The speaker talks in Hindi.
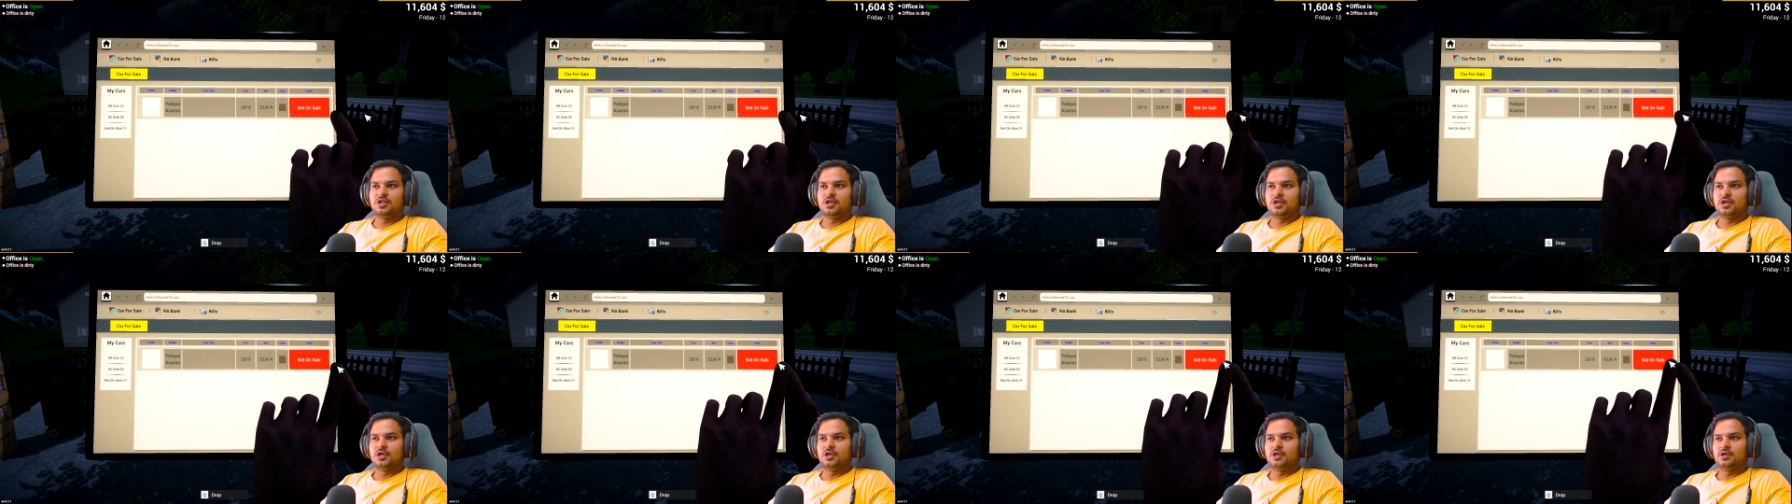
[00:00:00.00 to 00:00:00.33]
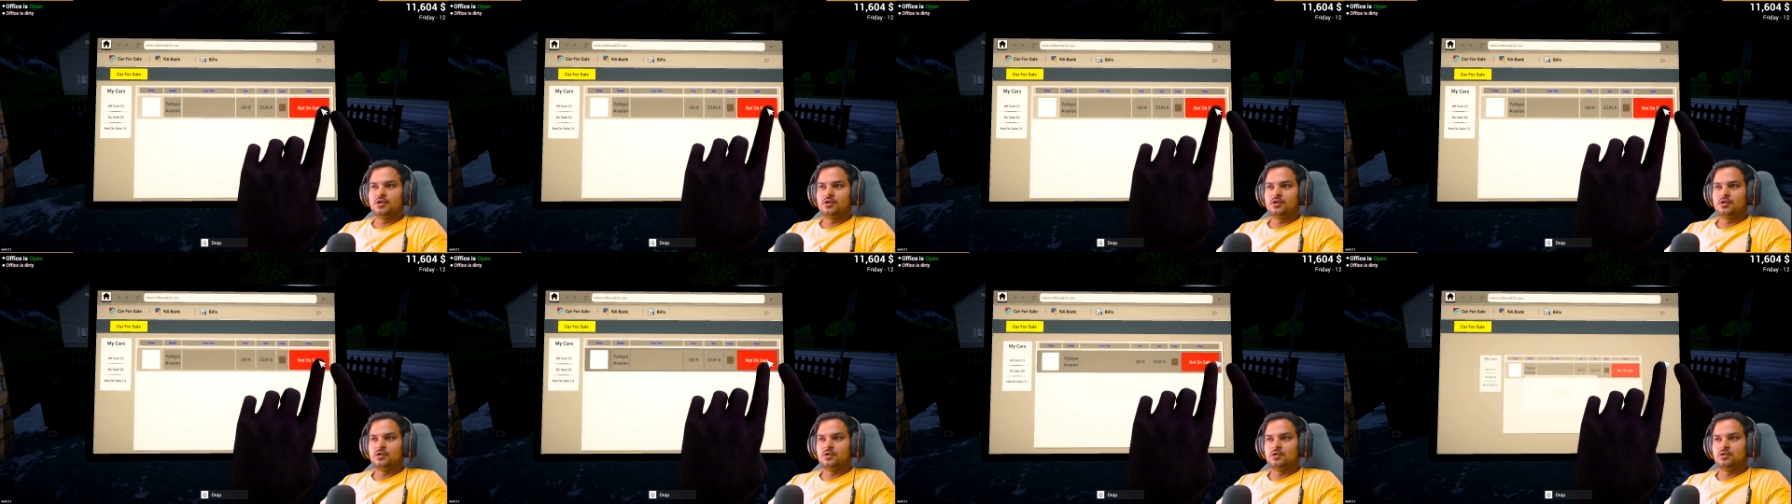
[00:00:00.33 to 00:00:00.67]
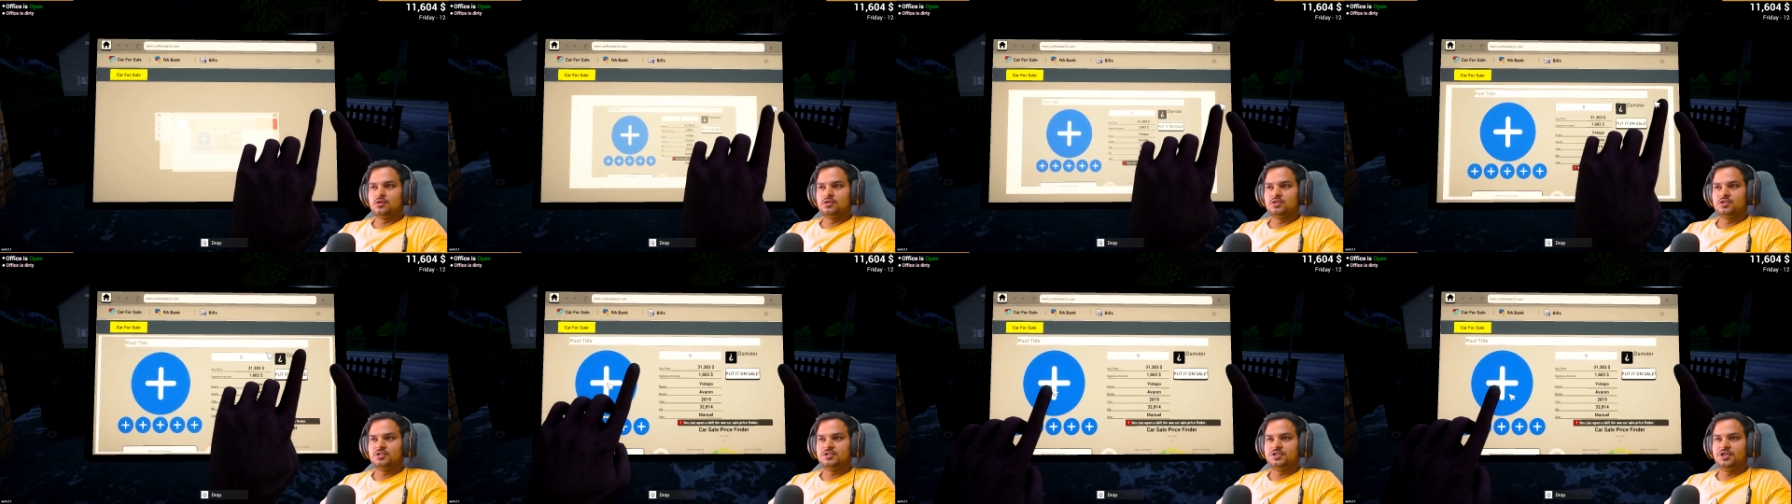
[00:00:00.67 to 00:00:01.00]
हैं
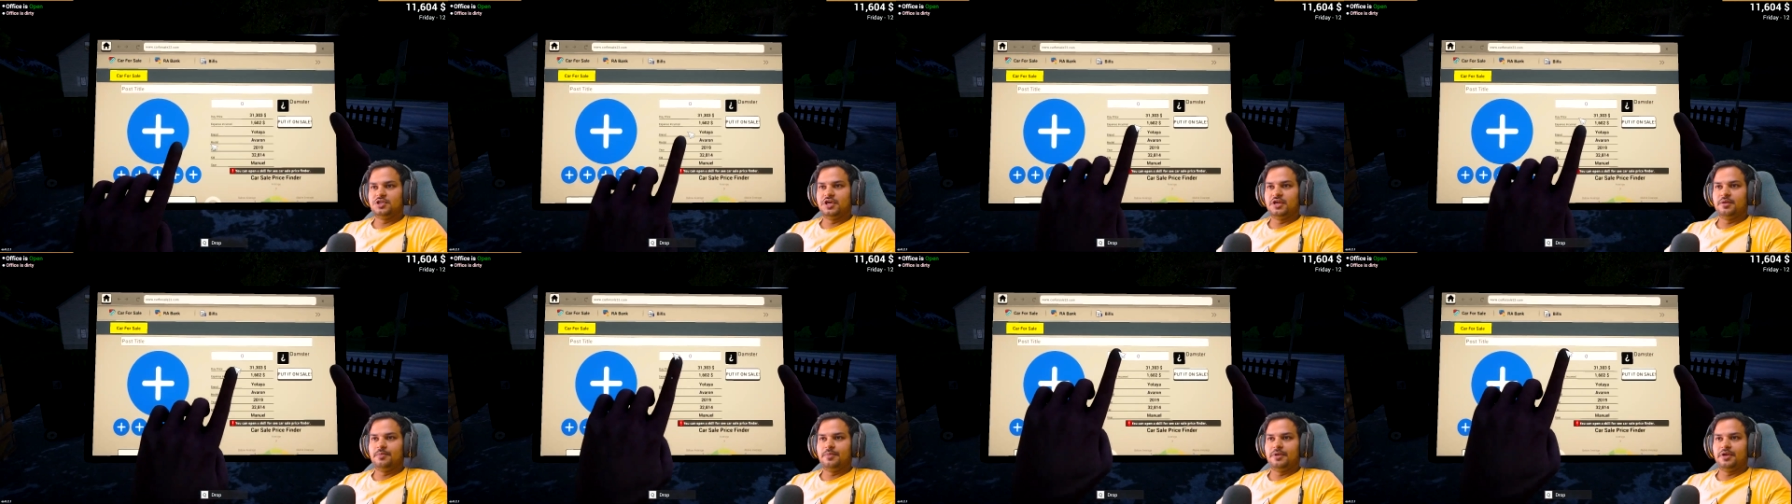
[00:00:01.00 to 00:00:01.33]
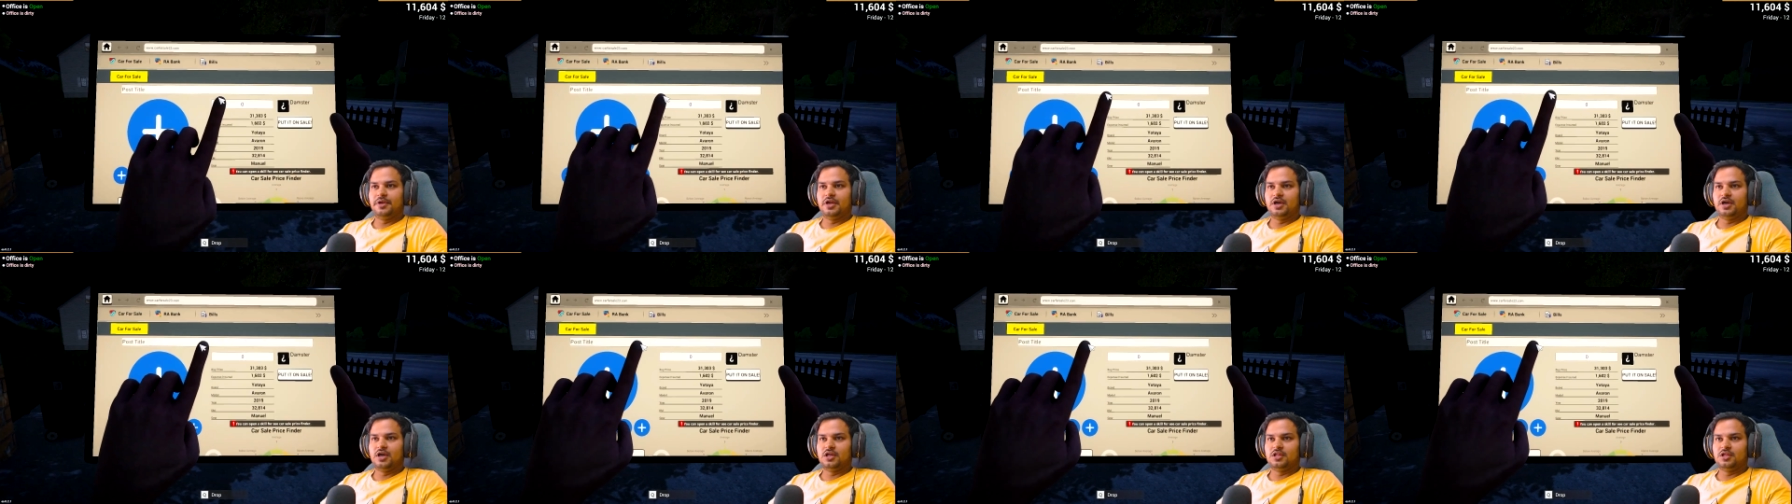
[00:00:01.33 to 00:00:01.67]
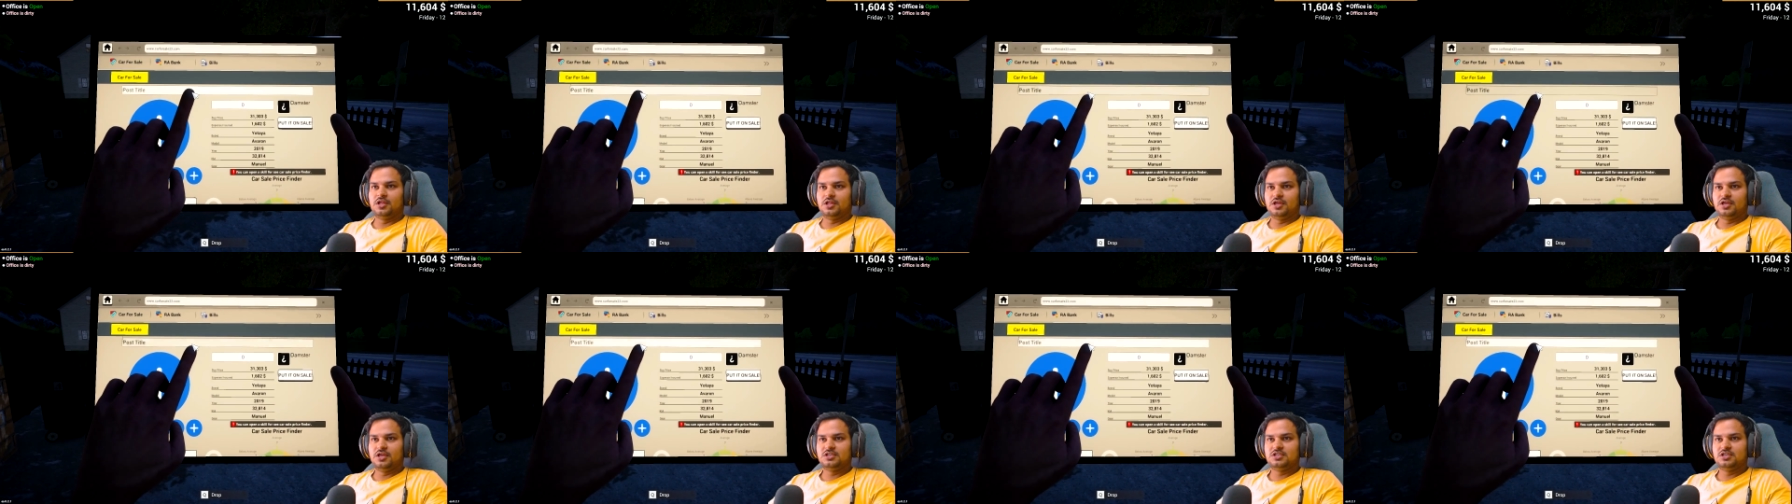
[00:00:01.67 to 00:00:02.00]
सेल पे लगा
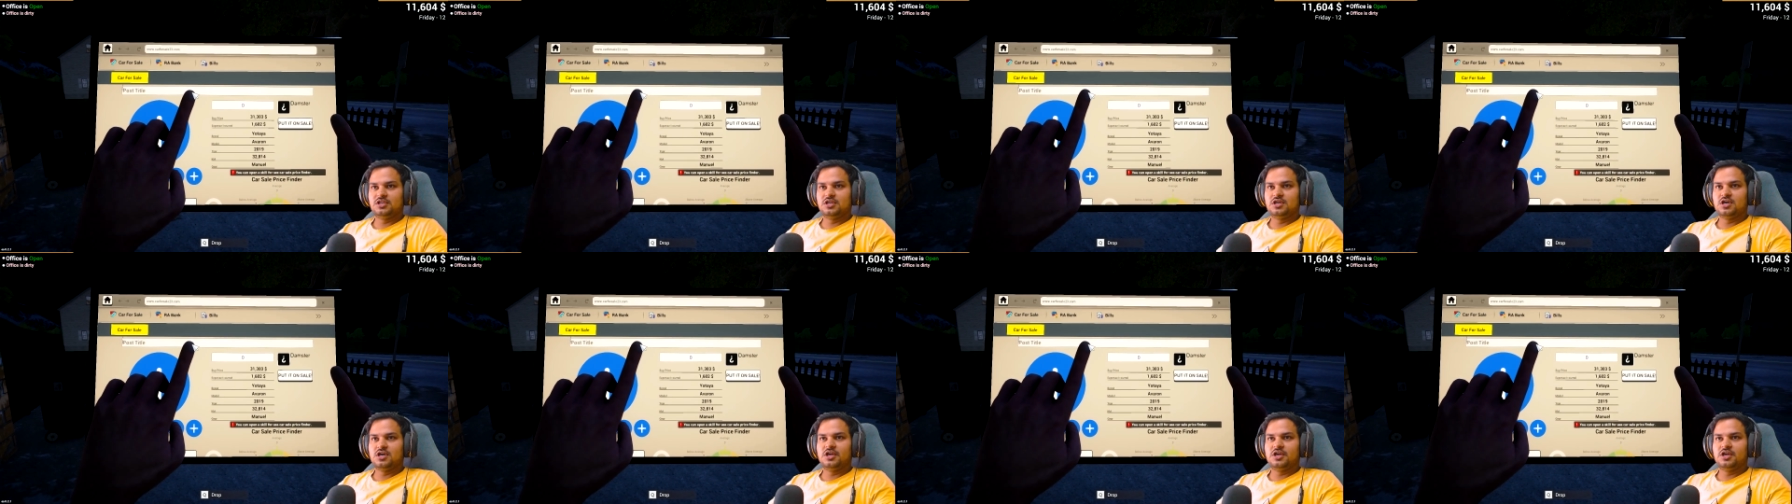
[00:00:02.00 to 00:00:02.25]
देते हैं इसकी